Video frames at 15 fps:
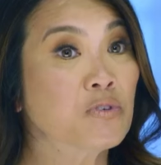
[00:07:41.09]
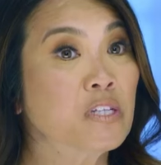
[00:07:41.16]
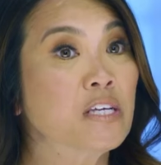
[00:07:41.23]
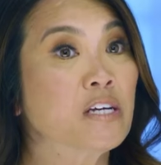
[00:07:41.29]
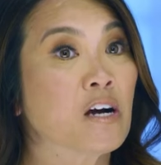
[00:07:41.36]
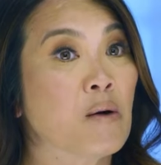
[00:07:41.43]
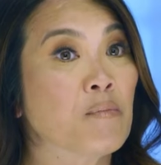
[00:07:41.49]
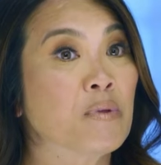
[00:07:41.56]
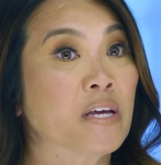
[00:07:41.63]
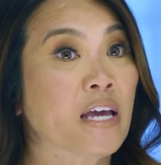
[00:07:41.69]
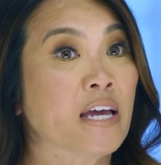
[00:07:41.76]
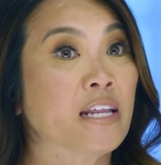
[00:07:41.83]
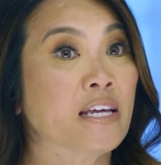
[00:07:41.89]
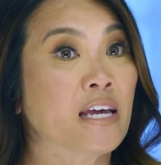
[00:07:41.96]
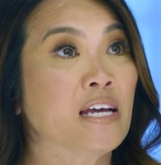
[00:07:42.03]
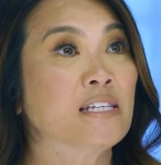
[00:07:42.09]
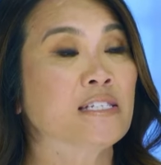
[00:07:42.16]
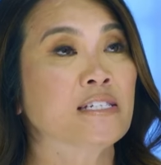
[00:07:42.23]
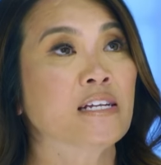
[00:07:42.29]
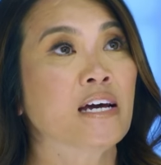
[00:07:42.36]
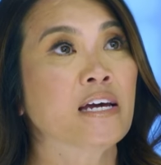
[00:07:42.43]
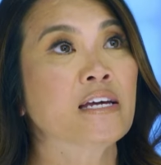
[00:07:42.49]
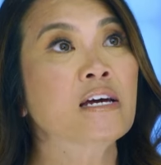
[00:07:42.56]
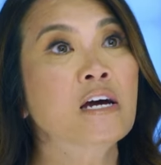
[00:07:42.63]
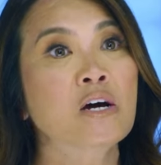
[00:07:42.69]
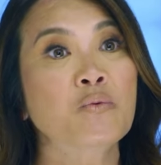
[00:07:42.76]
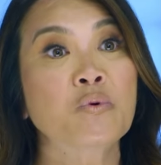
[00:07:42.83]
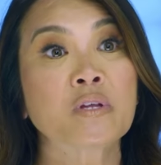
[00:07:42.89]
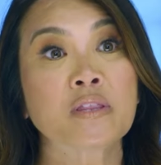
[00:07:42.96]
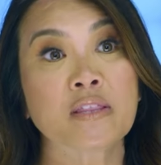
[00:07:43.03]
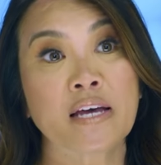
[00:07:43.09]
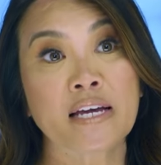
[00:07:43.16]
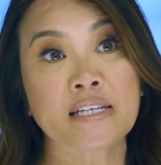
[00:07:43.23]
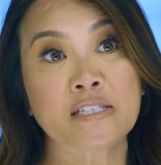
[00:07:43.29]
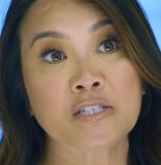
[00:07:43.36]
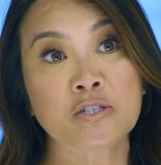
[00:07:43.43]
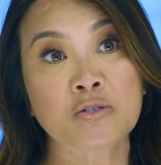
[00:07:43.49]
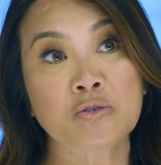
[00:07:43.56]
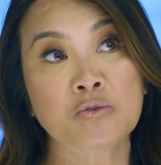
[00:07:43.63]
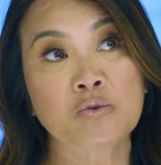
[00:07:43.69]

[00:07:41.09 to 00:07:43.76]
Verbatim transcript: caso muito complicado e eu Gostaria de